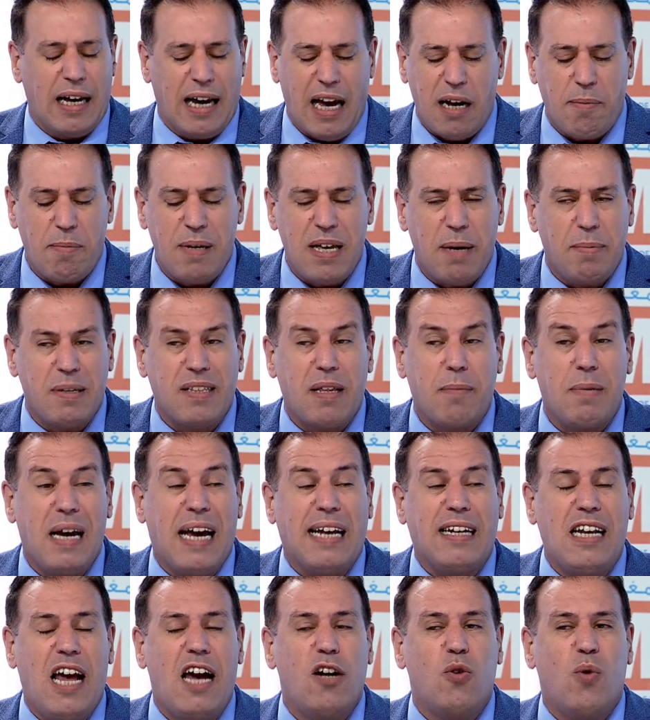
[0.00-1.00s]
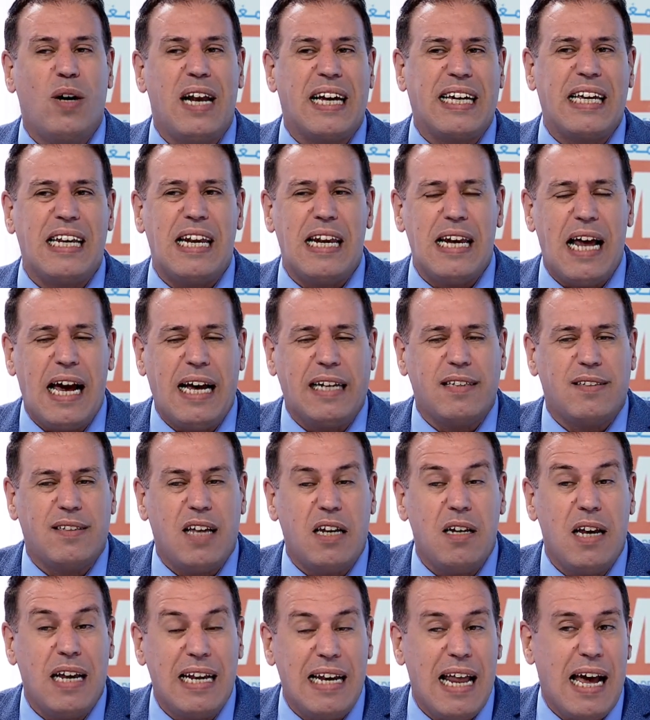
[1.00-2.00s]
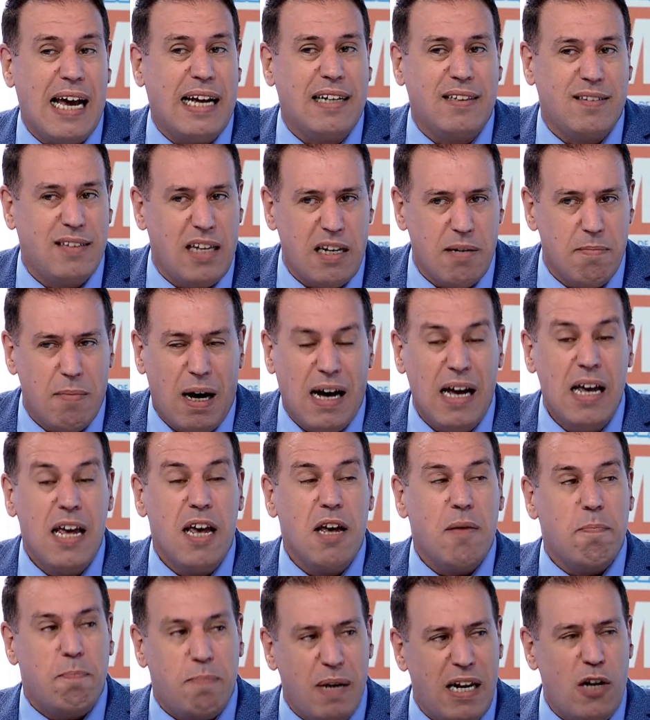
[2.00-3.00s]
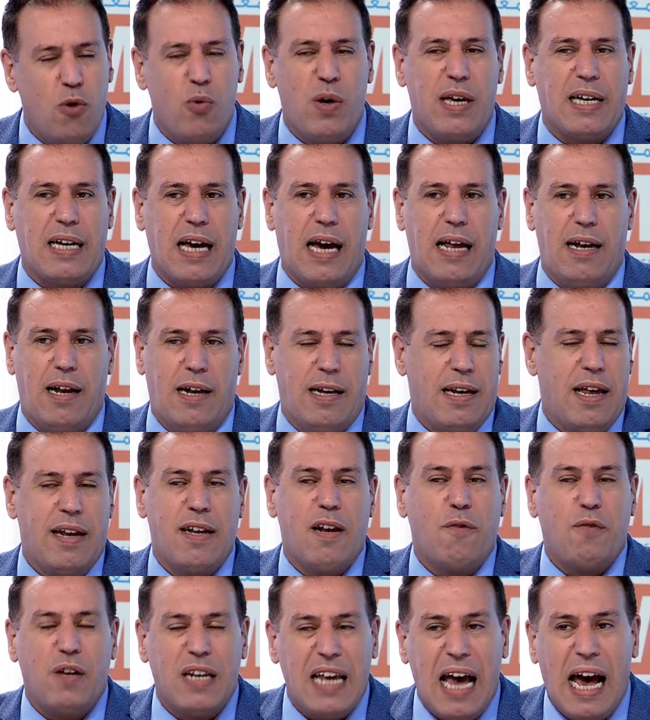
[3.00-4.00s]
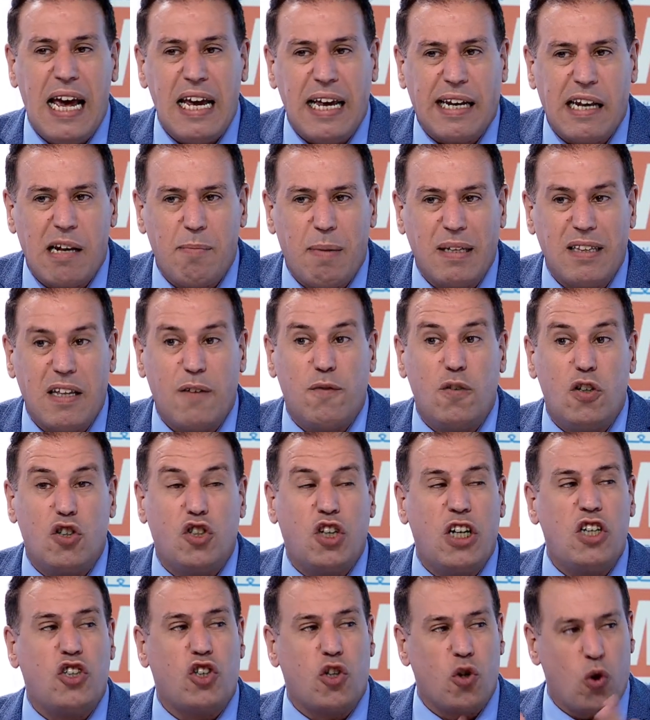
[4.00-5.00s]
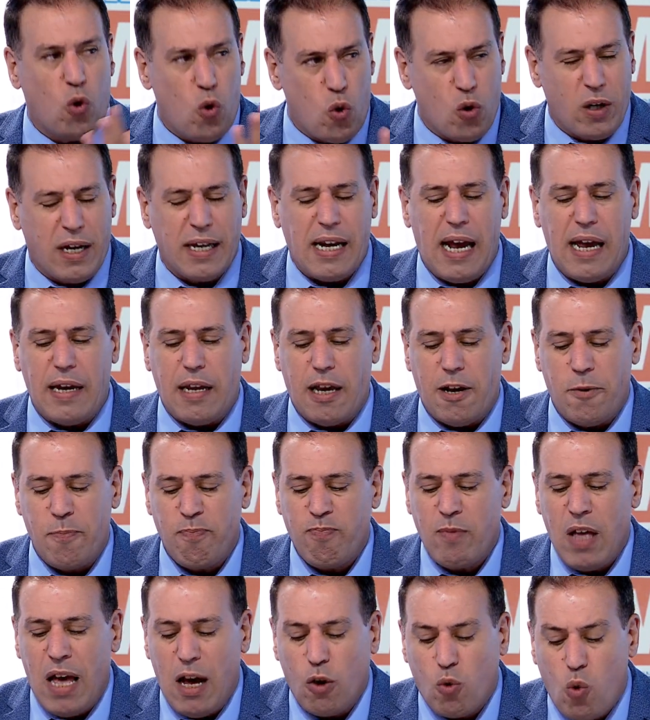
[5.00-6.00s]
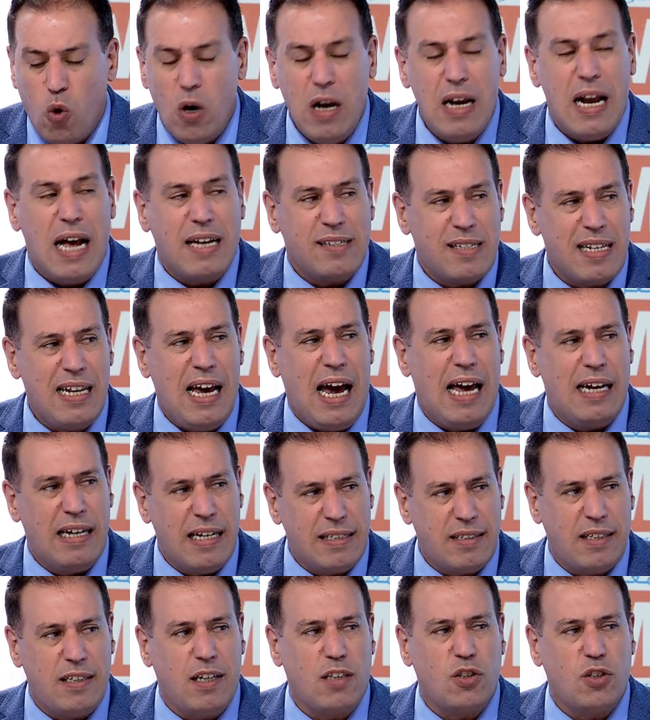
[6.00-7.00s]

غربية بطبيعة الحال ولكن إلى حد إلى حد ما بالوكالة لأن في نهاية المطاف الجيش الأوكراني كل الأسلحة التي